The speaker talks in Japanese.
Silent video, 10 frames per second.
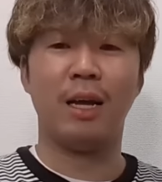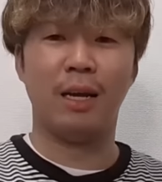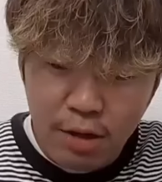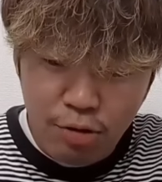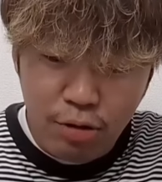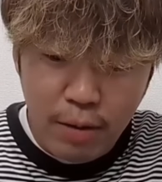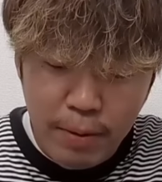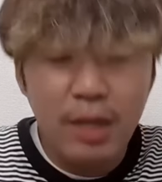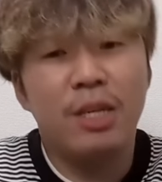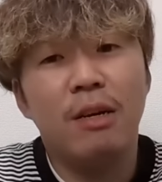すがにちょっとね
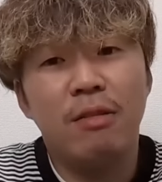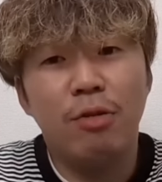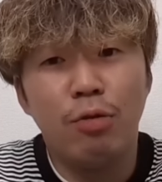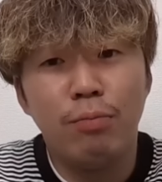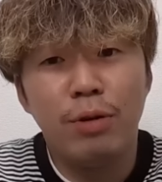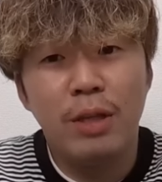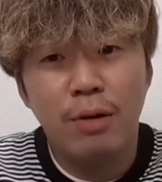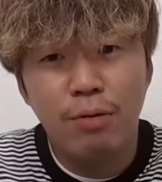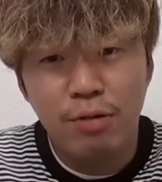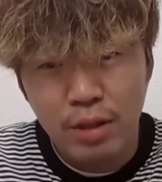ペイシャエスにおんぶに
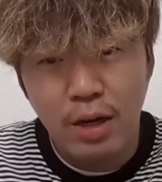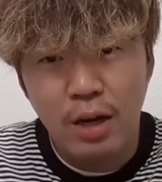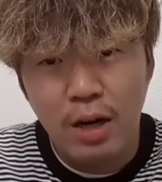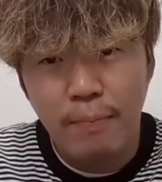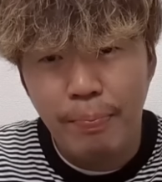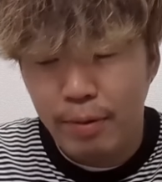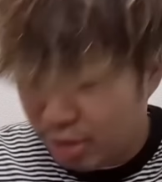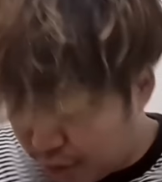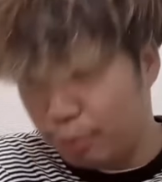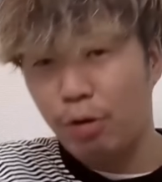抱っこすぎたから
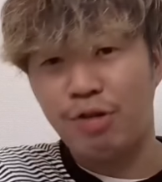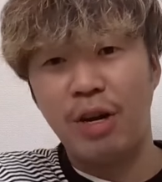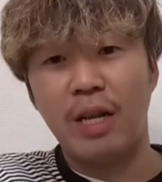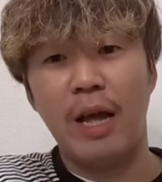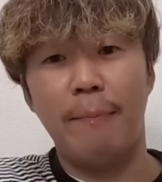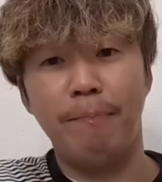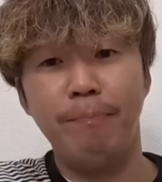自分の力で